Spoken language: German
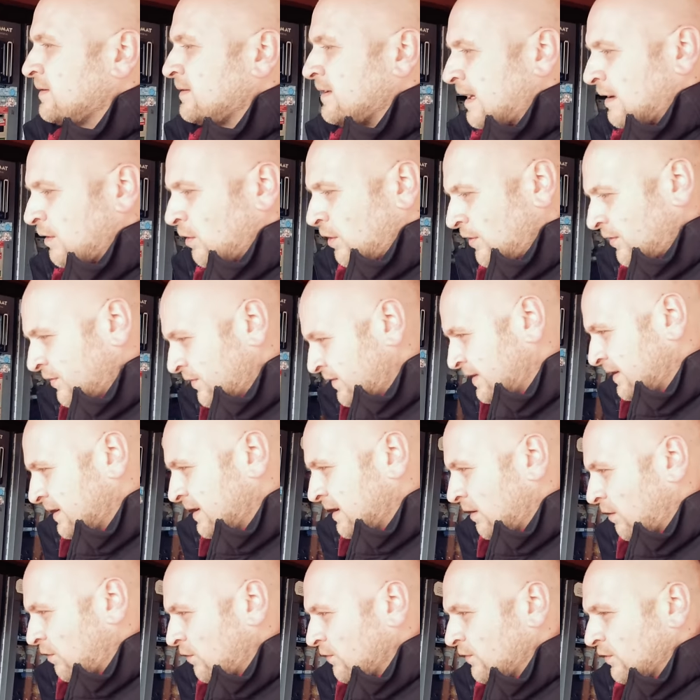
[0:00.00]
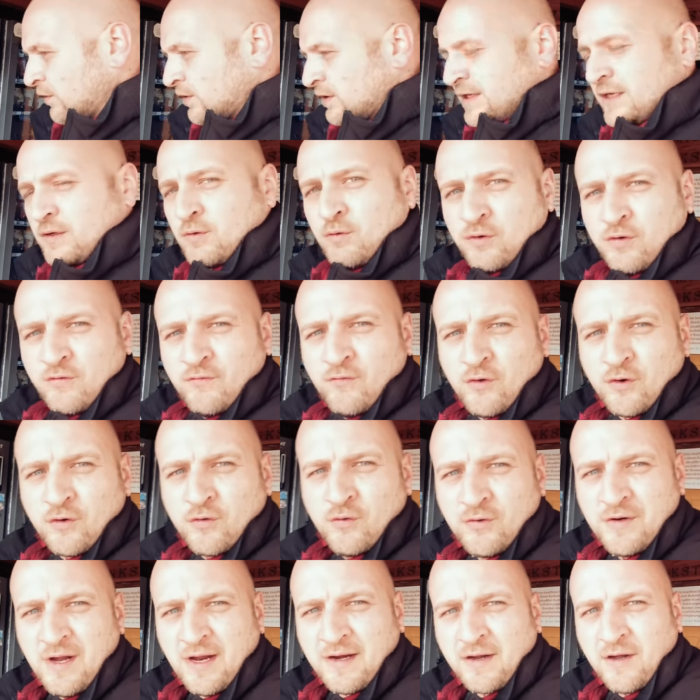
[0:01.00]
der läuft hier auch wirklich gut und wird
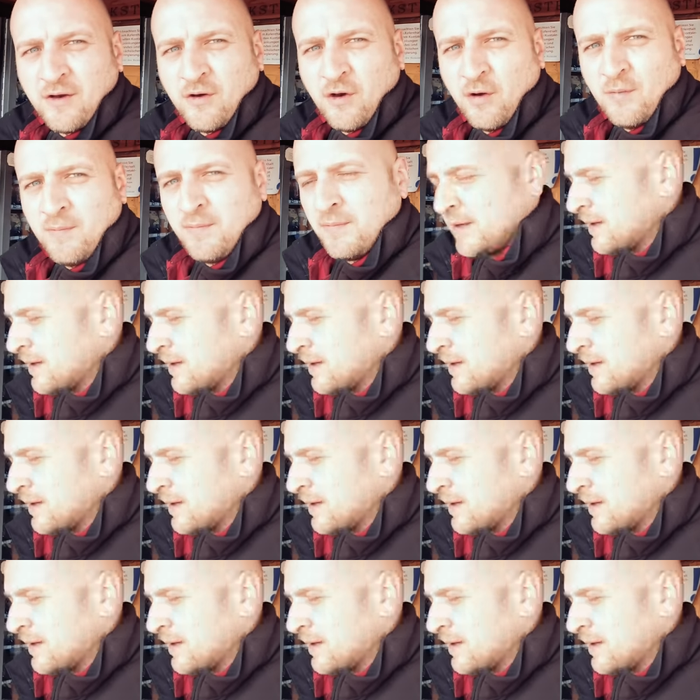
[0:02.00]
gut angenommen.